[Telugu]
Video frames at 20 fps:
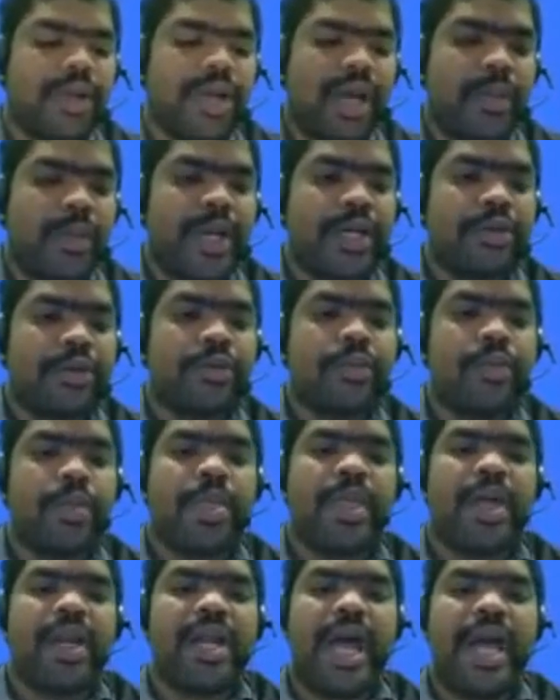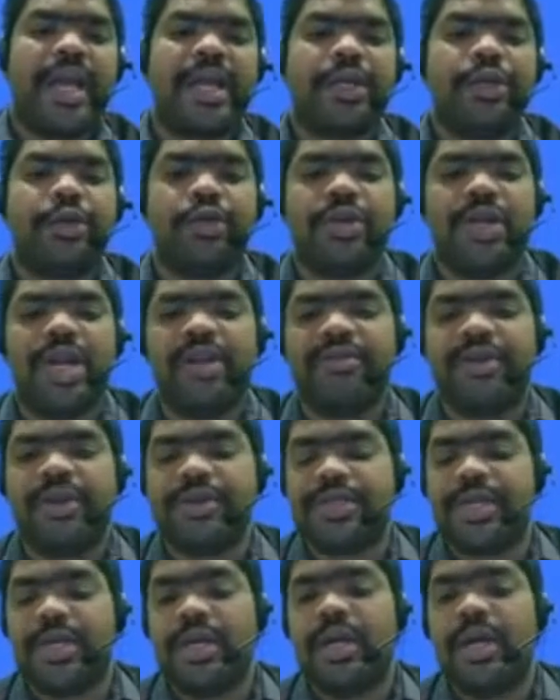Coming to longitudinal
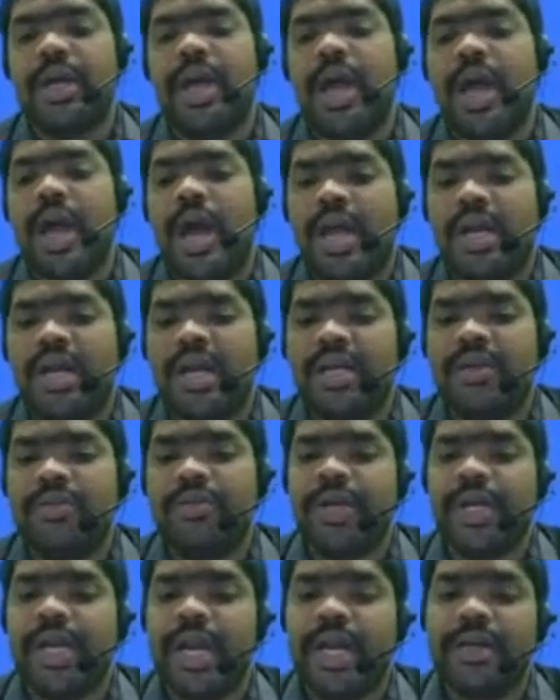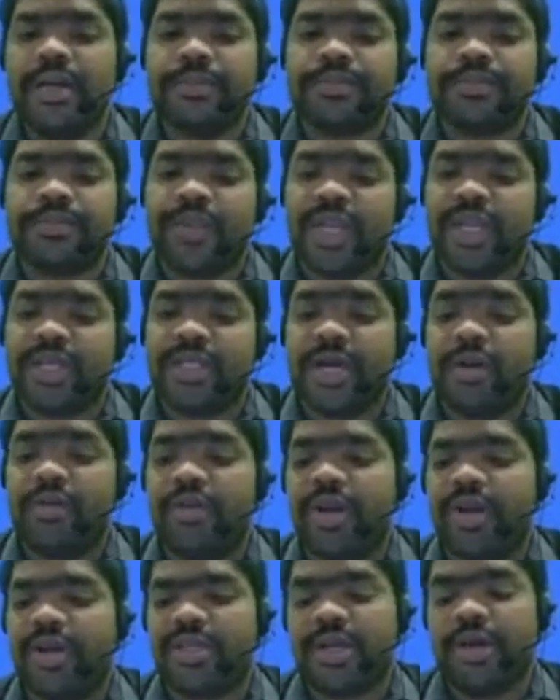waves. Already we learned
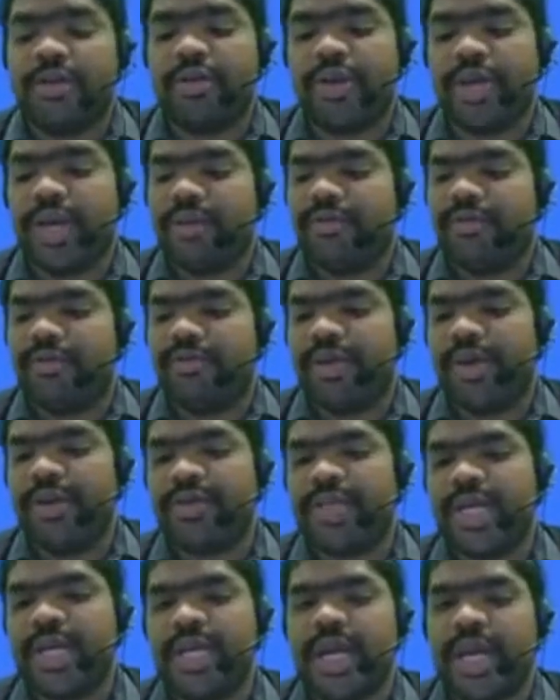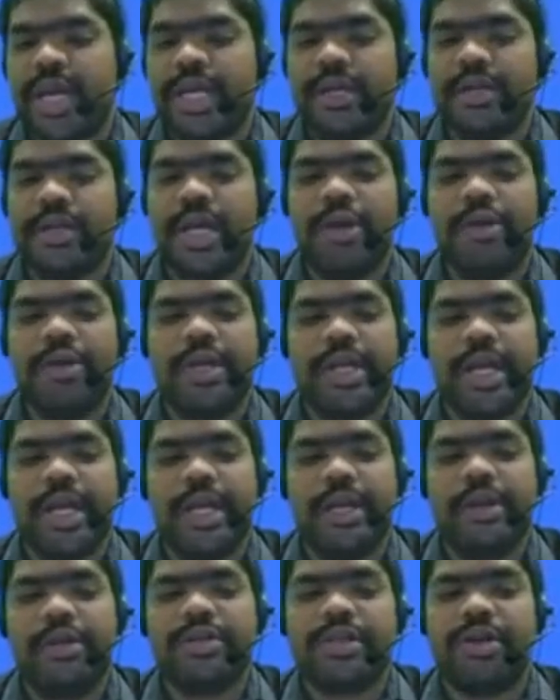sound sound వేవ్స్ ఇన్ ఎయిర్ ఎయిర్
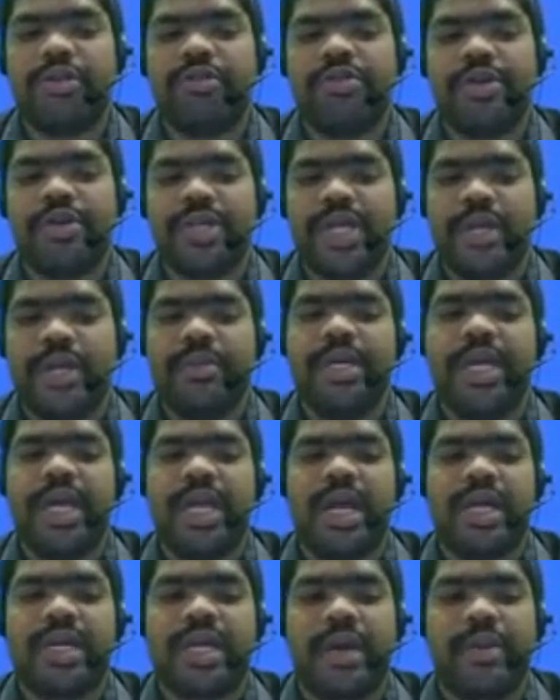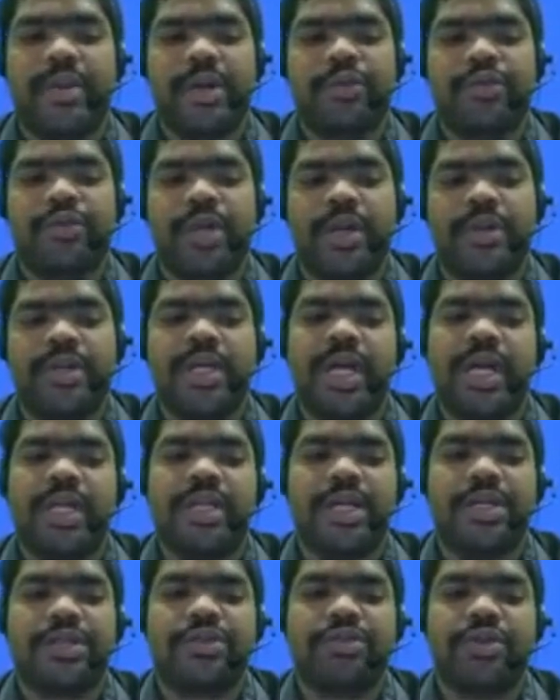ఎయిర్లో సౌండ్ వేవ్స్ అనేవి ఎలా ట్రావెల్ అవుతున్నాయి
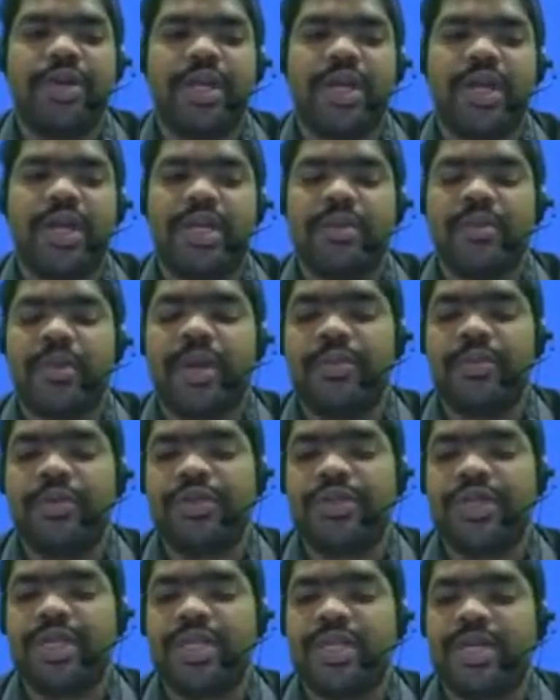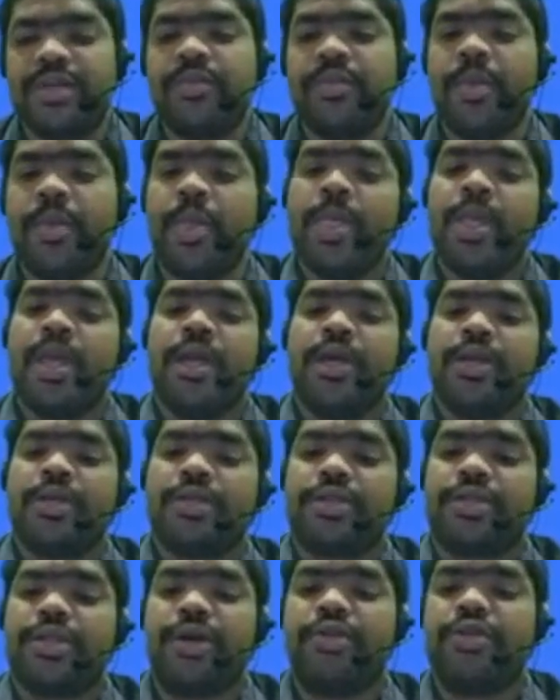అని తెలుసుకునేదానికి మనం యూజ్ చేసినాం
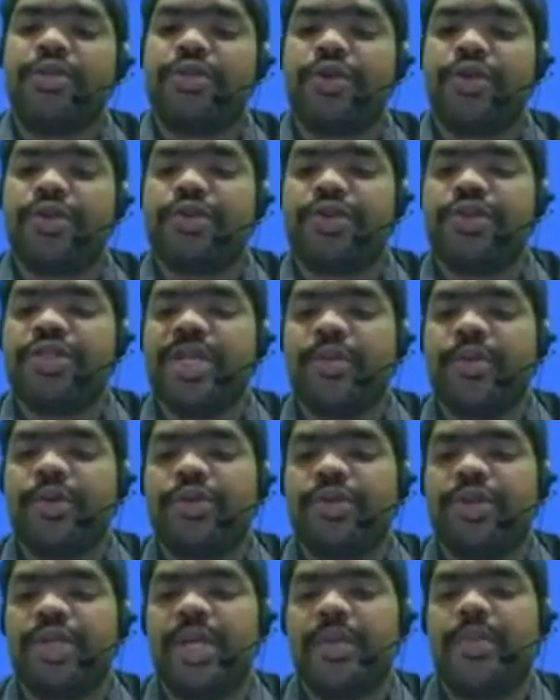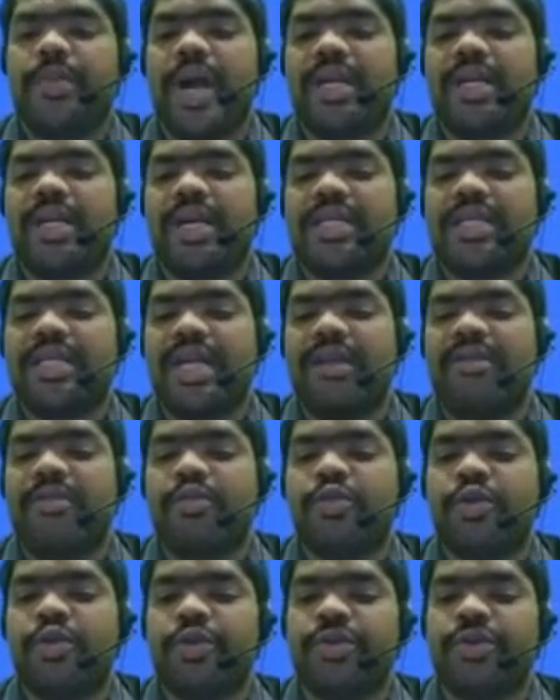సో సౌండ్ సోర్స్ నుంచి ఏమవుతుంది పార్టికల్స్
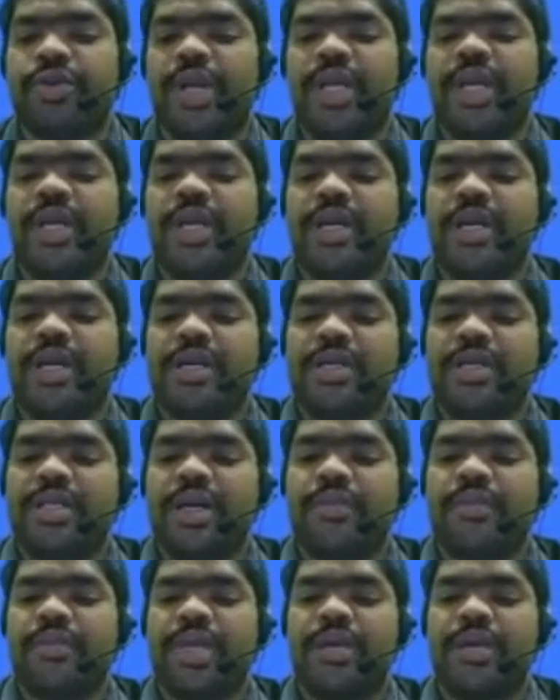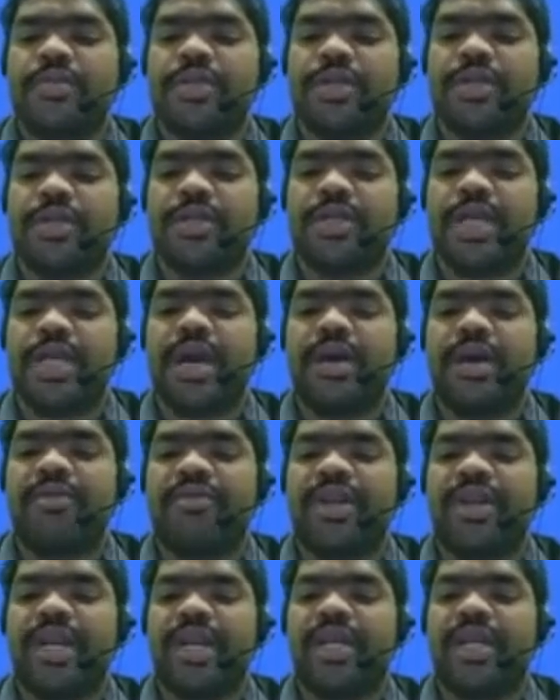అనేవి మూవ్ అవుతున్నాయి సమ్ టైమ్స్ దే ఆర్
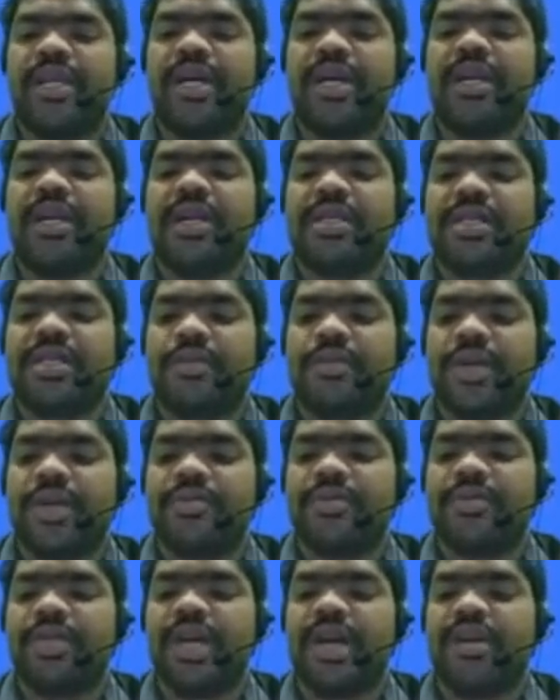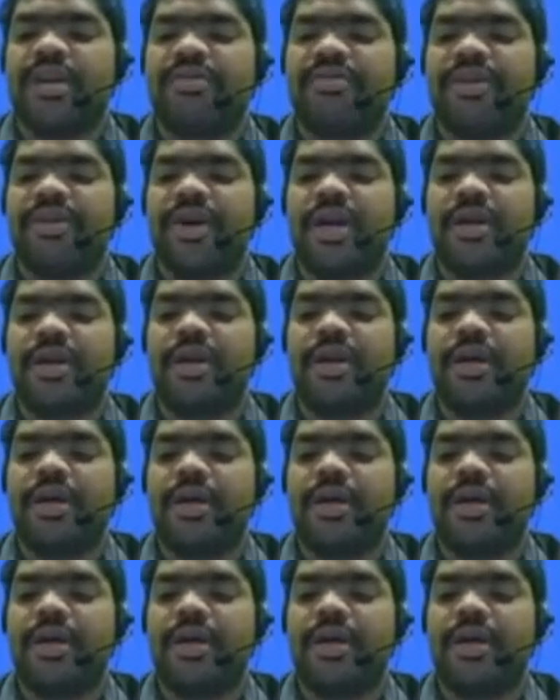వెరీ నియర్ సమ్ టైమ్స్ దే ఆర్ ఫార్